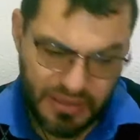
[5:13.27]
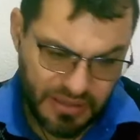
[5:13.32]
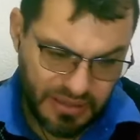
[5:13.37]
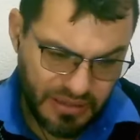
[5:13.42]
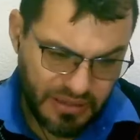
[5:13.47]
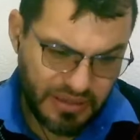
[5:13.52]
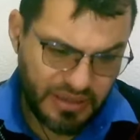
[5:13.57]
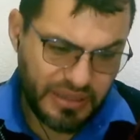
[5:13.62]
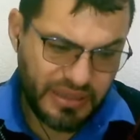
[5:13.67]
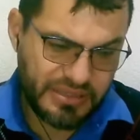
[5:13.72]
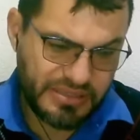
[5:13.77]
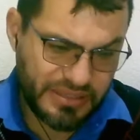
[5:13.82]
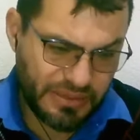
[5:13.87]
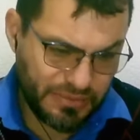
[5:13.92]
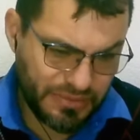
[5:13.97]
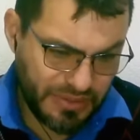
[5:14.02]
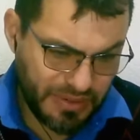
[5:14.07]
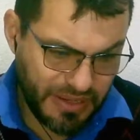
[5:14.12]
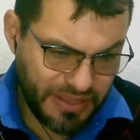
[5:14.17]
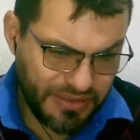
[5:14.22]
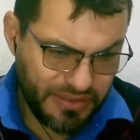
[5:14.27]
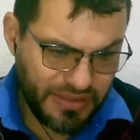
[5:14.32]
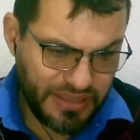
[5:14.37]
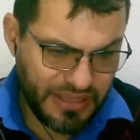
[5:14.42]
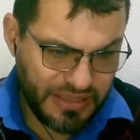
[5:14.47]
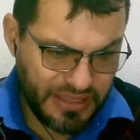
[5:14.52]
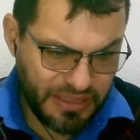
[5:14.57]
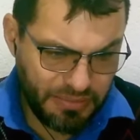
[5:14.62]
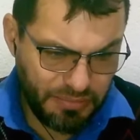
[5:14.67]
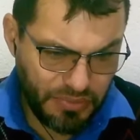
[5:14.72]
Estamos hablando del
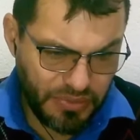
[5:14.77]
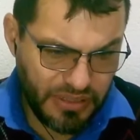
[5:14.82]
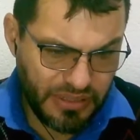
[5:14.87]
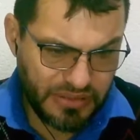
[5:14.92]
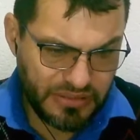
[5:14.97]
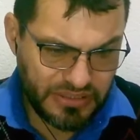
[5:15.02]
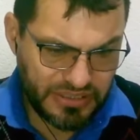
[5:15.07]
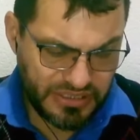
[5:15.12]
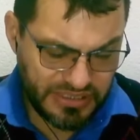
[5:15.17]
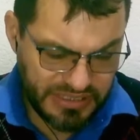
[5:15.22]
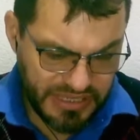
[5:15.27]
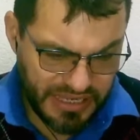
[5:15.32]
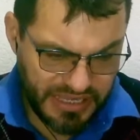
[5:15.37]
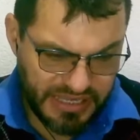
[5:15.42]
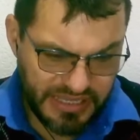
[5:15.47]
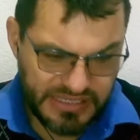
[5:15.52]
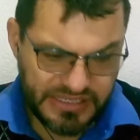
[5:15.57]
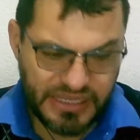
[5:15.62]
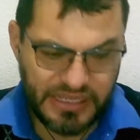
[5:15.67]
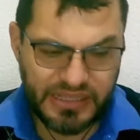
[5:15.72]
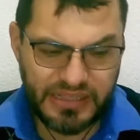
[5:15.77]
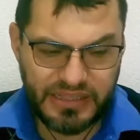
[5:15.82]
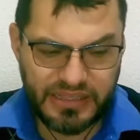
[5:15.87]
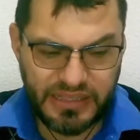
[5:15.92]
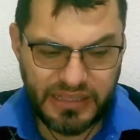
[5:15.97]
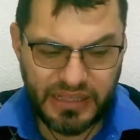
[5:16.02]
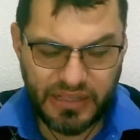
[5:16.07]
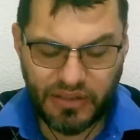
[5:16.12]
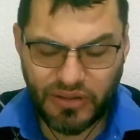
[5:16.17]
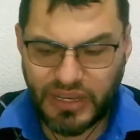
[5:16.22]
tiempo de los reyes,
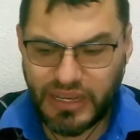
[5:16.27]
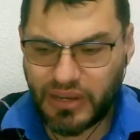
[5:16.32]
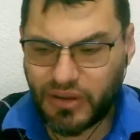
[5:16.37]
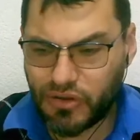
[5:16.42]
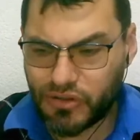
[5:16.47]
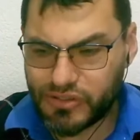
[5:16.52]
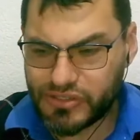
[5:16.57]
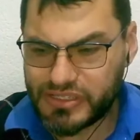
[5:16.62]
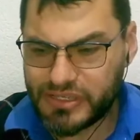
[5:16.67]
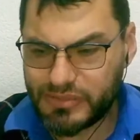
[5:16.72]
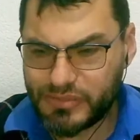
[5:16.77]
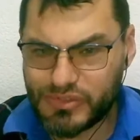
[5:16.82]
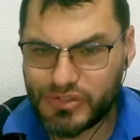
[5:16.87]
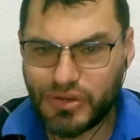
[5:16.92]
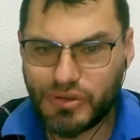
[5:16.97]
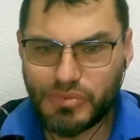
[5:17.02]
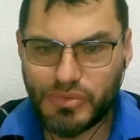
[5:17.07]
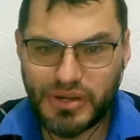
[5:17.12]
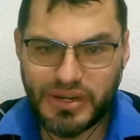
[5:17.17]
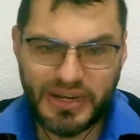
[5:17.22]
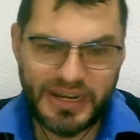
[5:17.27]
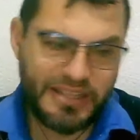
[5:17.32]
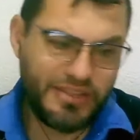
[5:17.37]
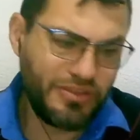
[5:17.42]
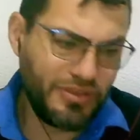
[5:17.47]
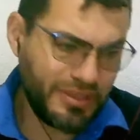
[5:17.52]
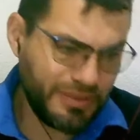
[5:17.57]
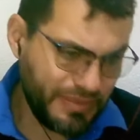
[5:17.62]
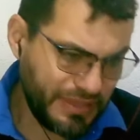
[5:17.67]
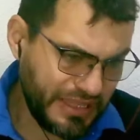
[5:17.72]
lo que conocemos como el reino
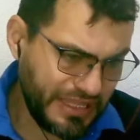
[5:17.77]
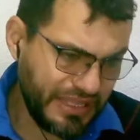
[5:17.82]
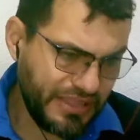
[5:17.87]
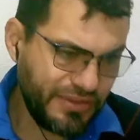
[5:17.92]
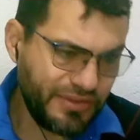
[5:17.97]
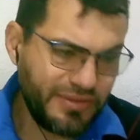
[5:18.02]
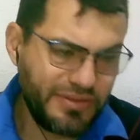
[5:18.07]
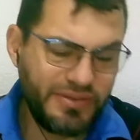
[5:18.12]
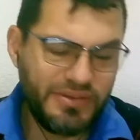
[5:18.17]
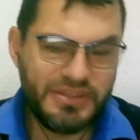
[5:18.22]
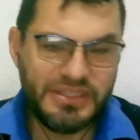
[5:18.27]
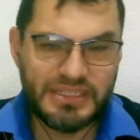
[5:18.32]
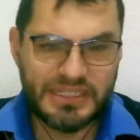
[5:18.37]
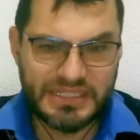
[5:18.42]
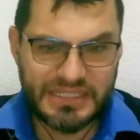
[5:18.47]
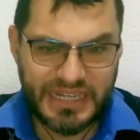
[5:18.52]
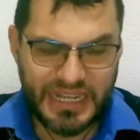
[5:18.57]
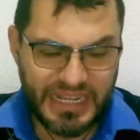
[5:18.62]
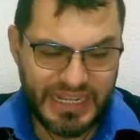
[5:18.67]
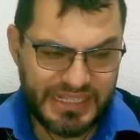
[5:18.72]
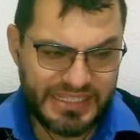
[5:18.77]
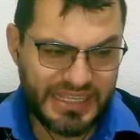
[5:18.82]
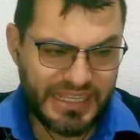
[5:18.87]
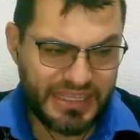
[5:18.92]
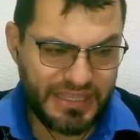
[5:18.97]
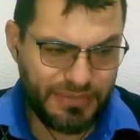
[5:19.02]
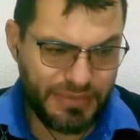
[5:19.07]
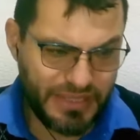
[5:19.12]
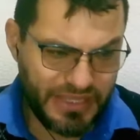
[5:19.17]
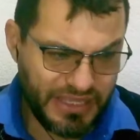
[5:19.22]
dividido. Israel se ha
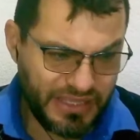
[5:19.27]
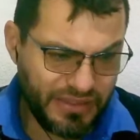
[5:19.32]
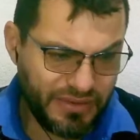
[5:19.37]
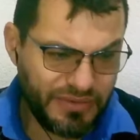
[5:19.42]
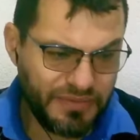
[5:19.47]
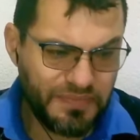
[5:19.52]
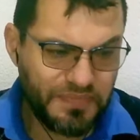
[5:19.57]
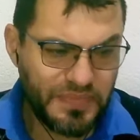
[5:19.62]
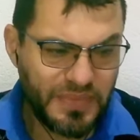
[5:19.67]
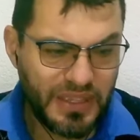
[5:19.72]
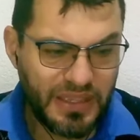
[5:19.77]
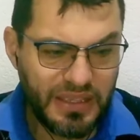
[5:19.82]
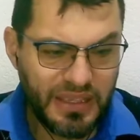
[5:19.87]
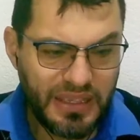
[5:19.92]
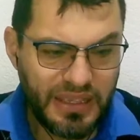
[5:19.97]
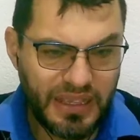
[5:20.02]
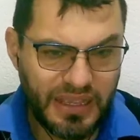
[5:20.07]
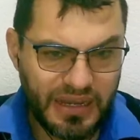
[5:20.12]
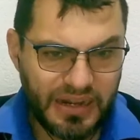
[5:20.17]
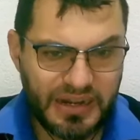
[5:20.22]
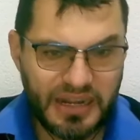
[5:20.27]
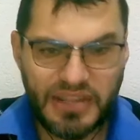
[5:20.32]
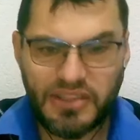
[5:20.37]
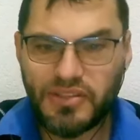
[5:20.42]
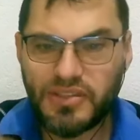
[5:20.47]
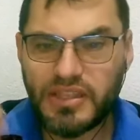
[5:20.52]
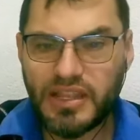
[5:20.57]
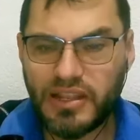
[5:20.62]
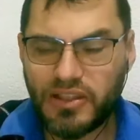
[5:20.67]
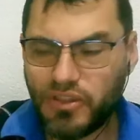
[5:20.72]
dividido, el reino
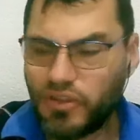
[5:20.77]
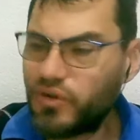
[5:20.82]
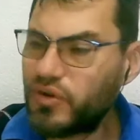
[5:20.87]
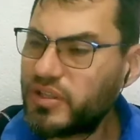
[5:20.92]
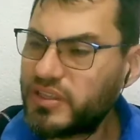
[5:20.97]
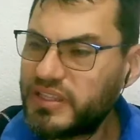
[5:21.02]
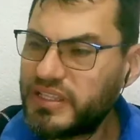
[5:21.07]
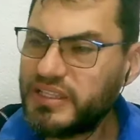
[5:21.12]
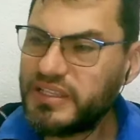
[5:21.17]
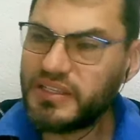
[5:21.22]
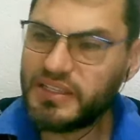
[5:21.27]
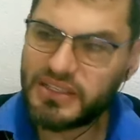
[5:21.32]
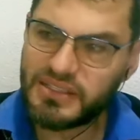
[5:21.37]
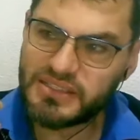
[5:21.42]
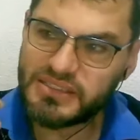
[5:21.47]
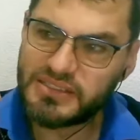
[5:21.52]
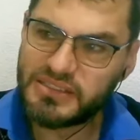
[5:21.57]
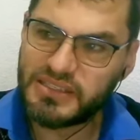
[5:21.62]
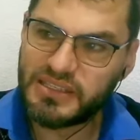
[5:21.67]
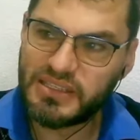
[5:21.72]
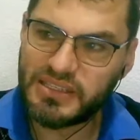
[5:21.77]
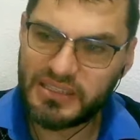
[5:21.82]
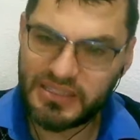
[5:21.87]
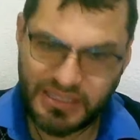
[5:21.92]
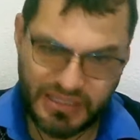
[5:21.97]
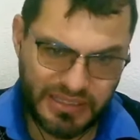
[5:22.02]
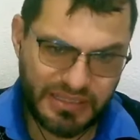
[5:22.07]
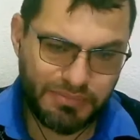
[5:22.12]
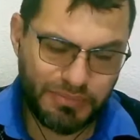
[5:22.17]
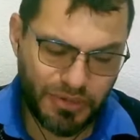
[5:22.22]
del norte
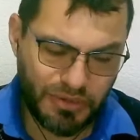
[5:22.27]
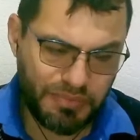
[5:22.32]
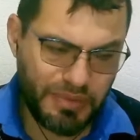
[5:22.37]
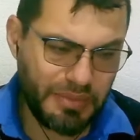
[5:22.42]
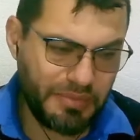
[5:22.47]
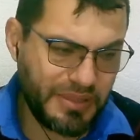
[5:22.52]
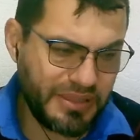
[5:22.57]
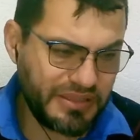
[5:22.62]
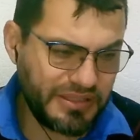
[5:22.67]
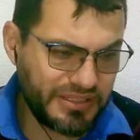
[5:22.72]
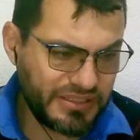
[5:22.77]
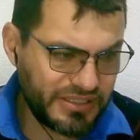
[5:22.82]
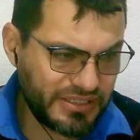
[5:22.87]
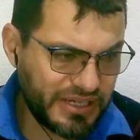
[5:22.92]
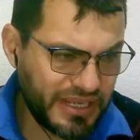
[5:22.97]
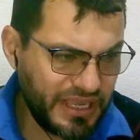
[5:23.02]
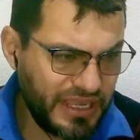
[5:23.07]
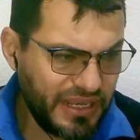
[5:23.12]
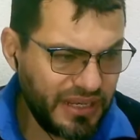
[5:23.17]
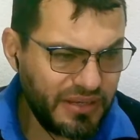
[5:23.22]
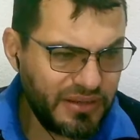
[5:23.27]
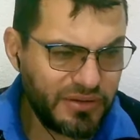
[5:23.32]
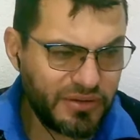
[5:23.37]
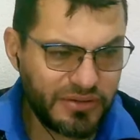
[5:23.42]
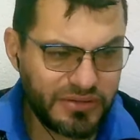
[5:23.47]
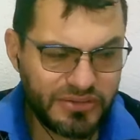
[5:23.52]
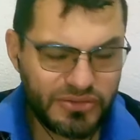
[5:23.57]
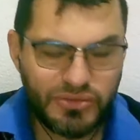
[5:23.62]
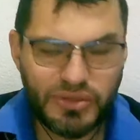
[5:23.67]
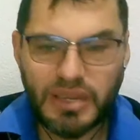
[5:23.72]
propiamente Israel con
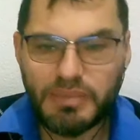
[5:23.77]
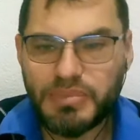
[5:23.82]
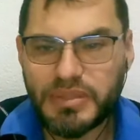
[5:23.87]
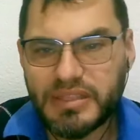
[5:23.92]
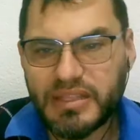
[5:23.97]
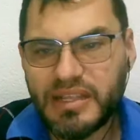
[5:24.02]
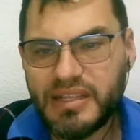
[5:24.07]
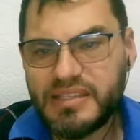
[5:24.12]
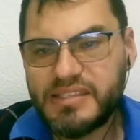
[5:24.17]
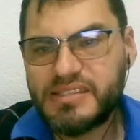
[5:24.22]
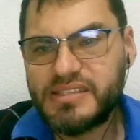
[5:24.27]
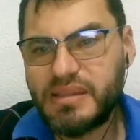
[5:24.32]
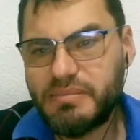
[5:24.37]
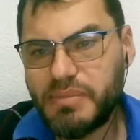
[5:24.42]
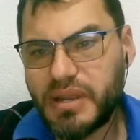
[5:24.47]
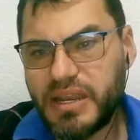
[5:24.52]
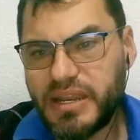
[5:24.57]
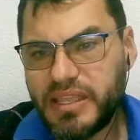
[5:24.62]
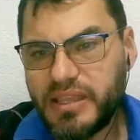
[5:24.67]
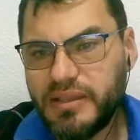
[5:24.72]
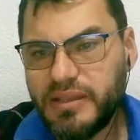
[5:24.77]
su capital en Samaria,